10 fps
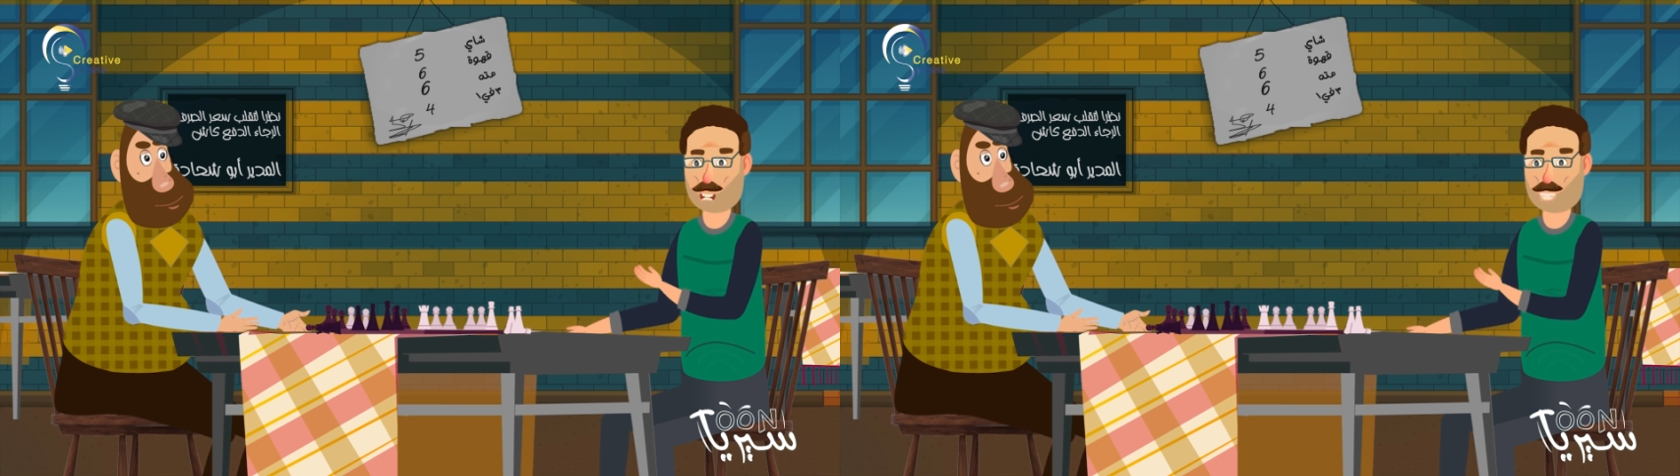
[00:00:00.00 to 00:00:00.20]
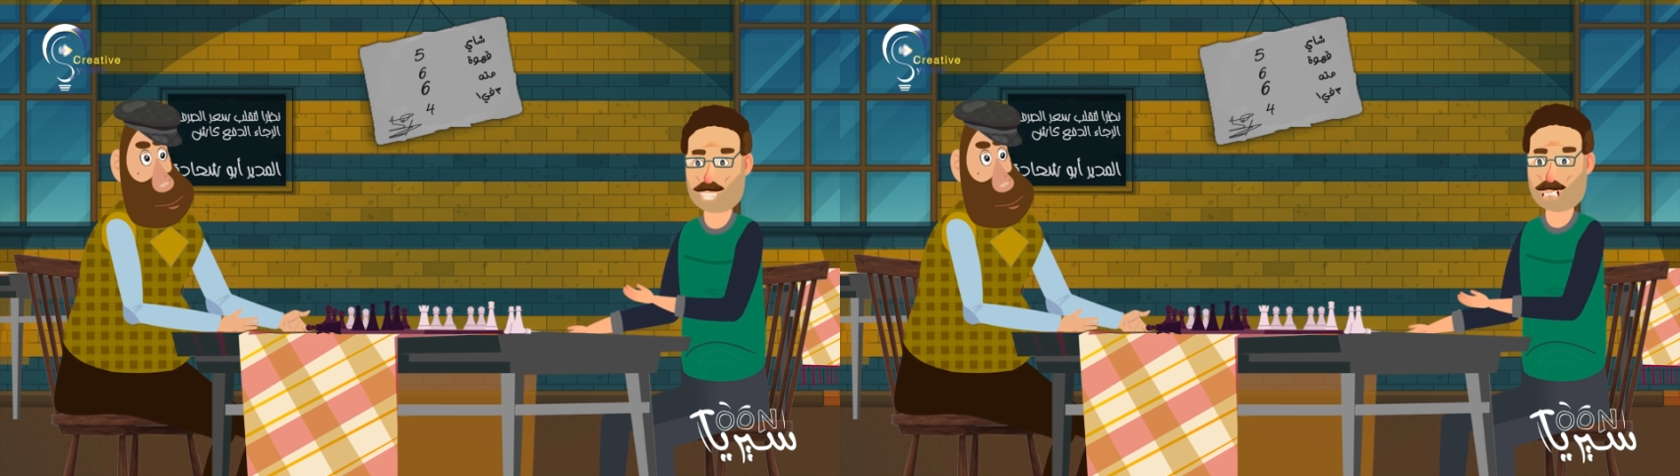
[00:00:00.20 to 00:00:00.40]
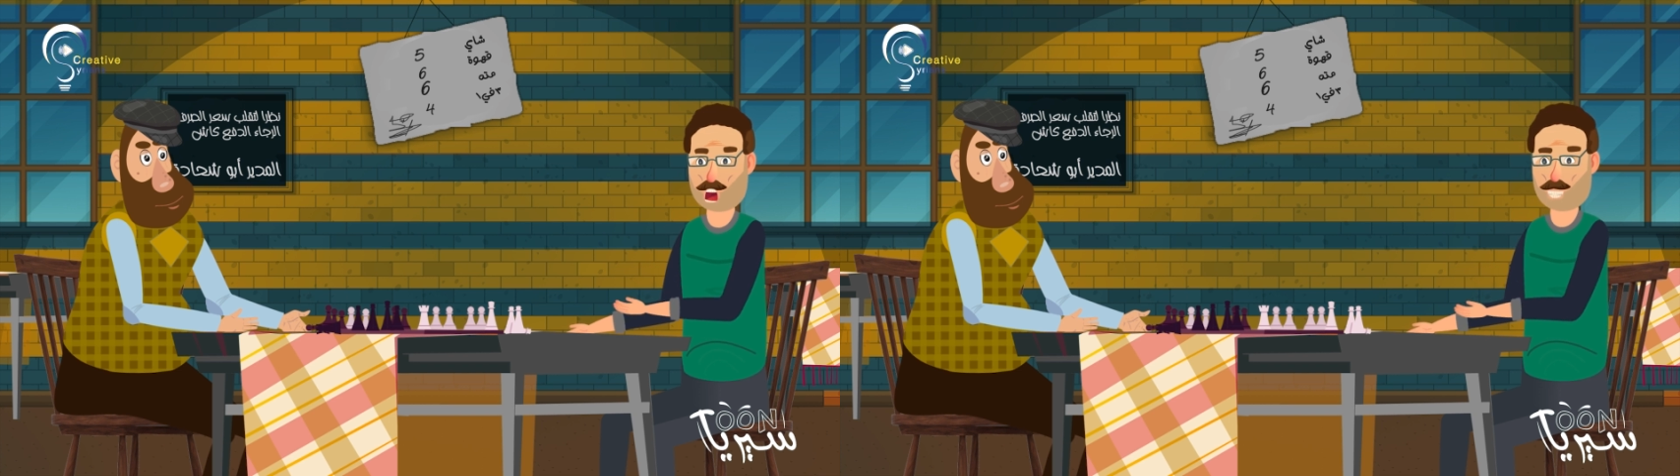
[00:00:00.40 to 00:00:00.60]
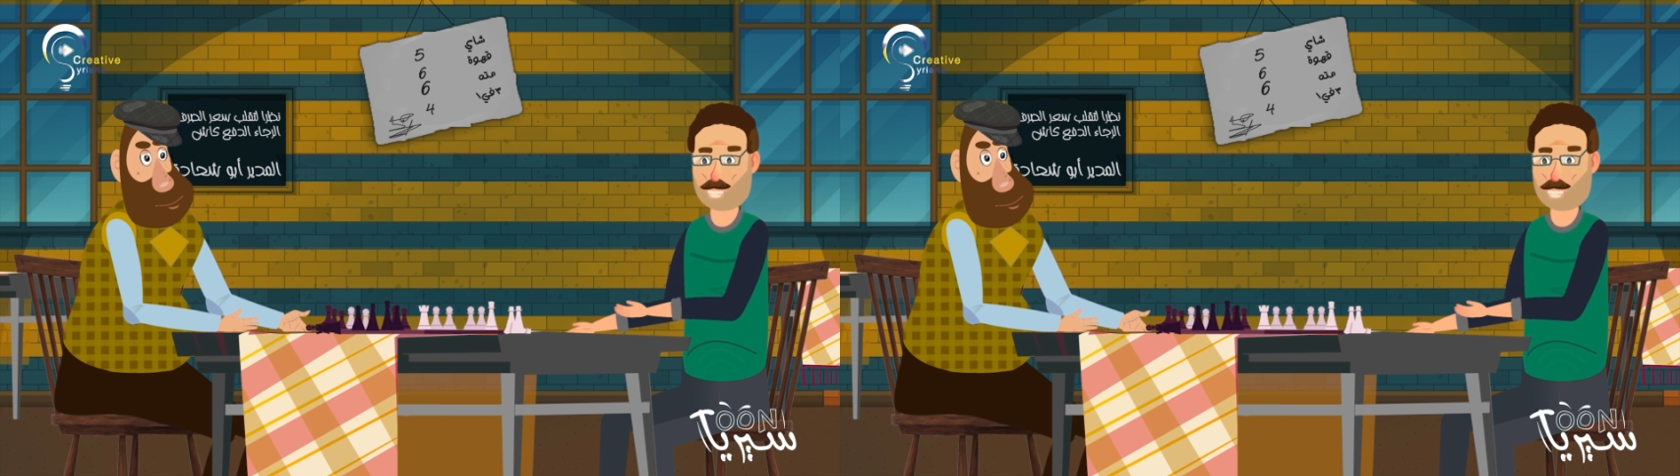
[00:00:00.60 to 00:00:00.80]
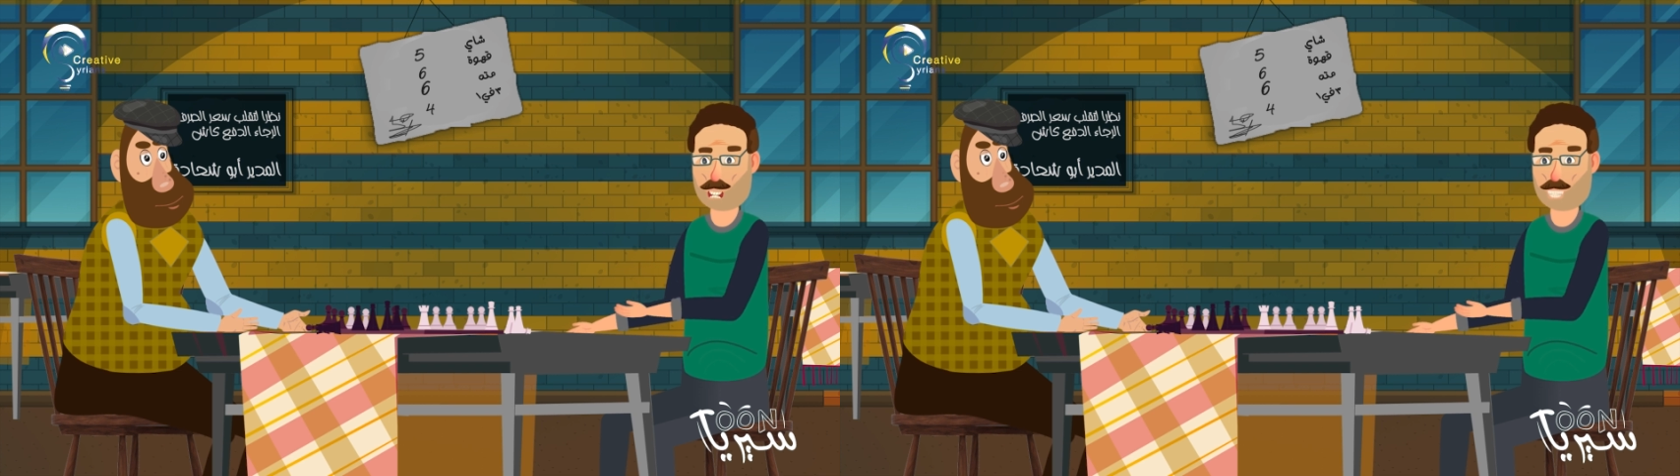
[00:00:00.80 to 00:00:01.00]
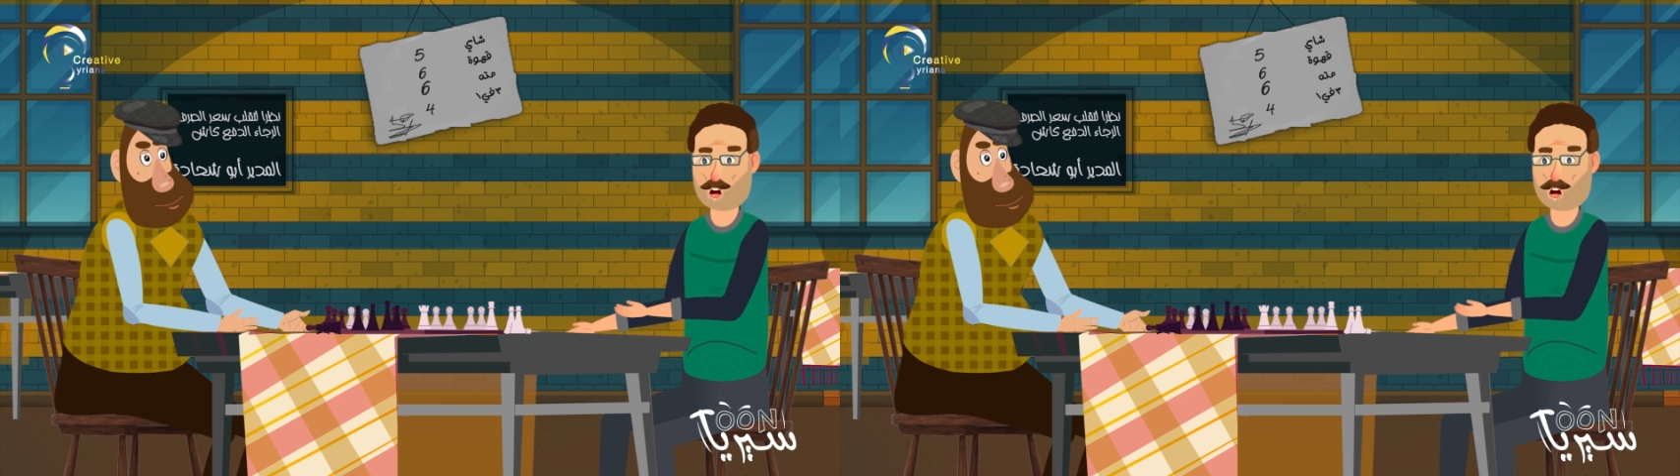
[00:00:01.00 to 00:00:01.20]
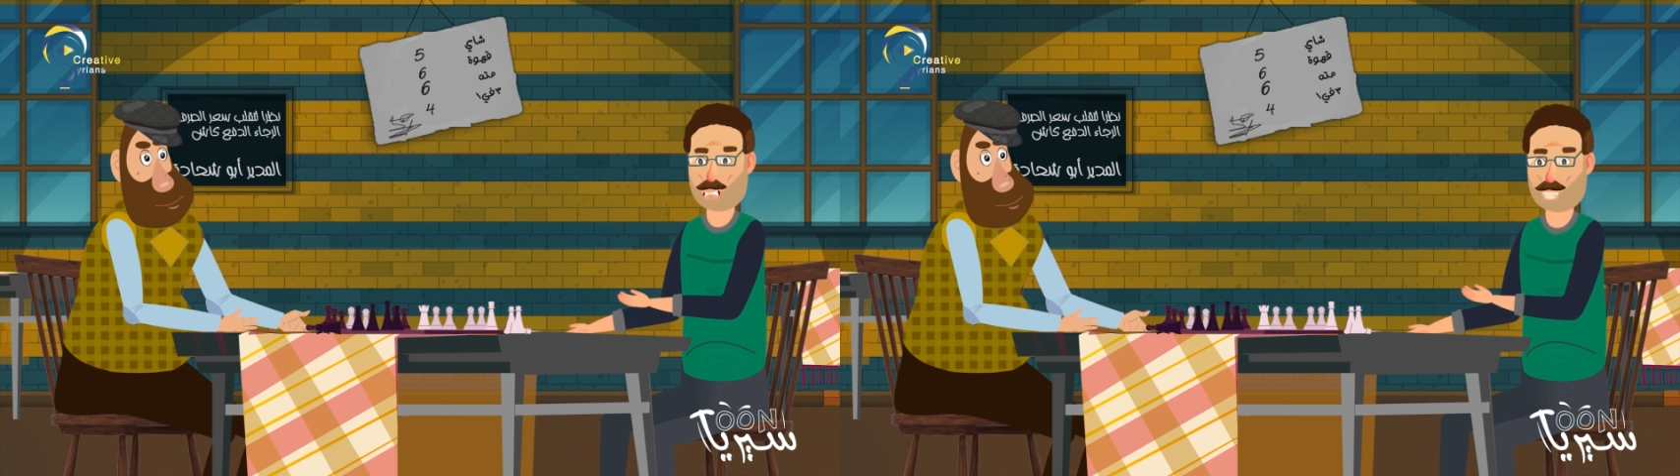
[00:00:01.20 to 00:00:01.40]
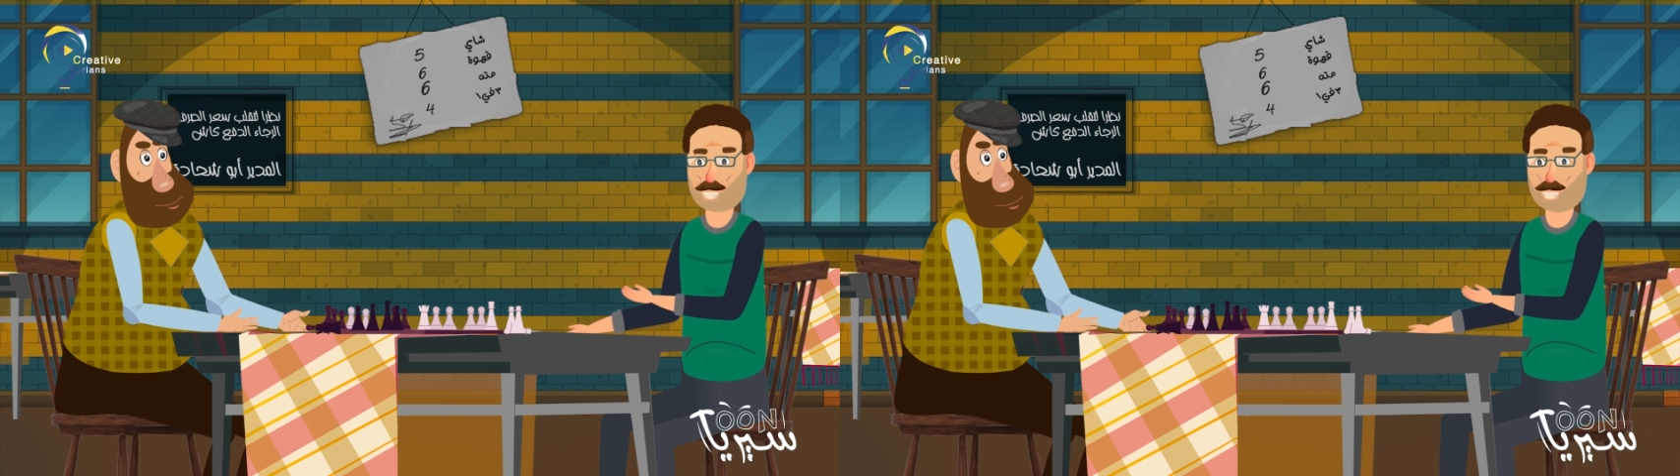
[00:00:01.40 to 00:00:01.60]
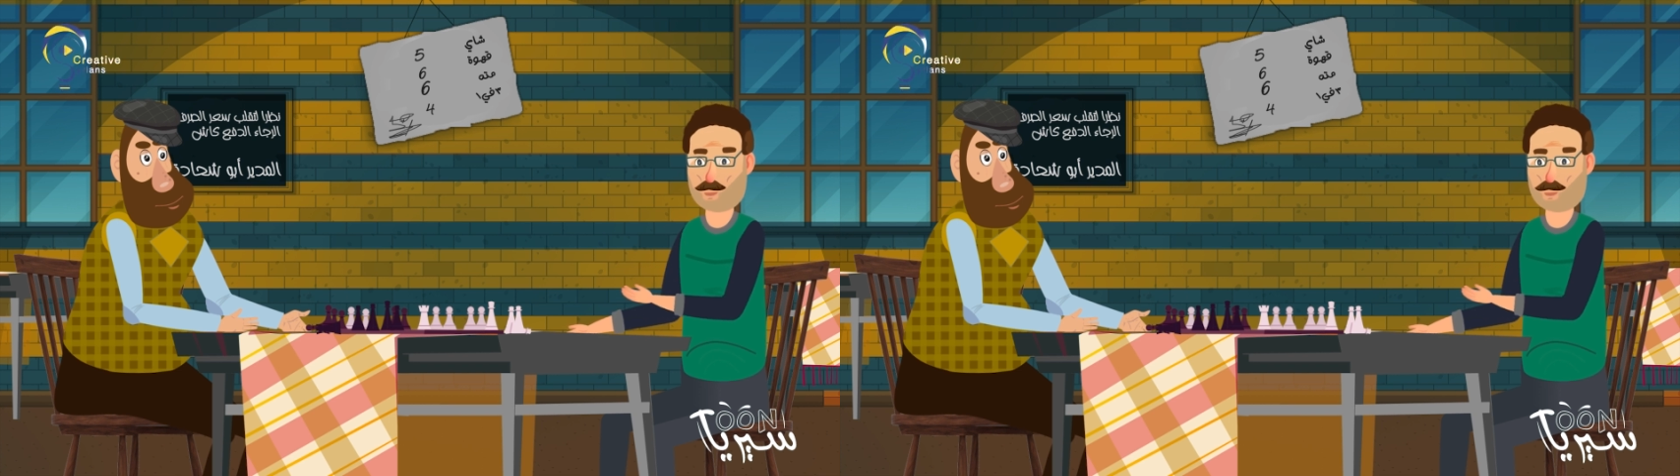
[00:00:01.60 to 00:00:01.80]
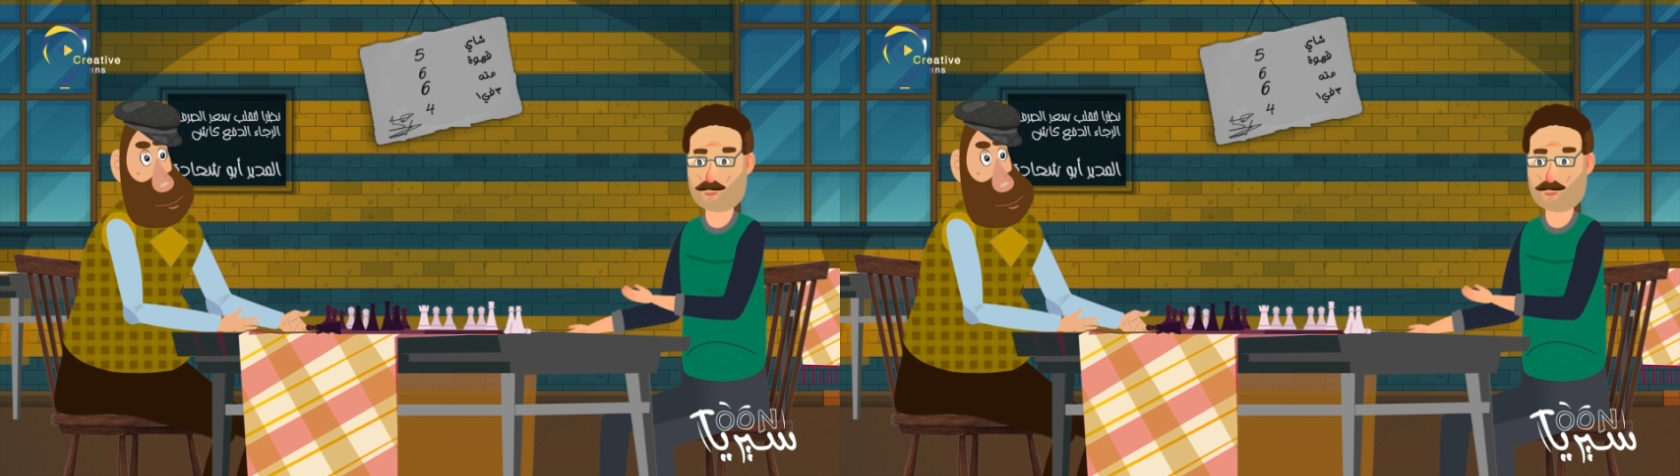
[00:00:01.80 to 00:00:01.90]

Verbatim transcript: يعني صوت اللبن ولا ربطه خبز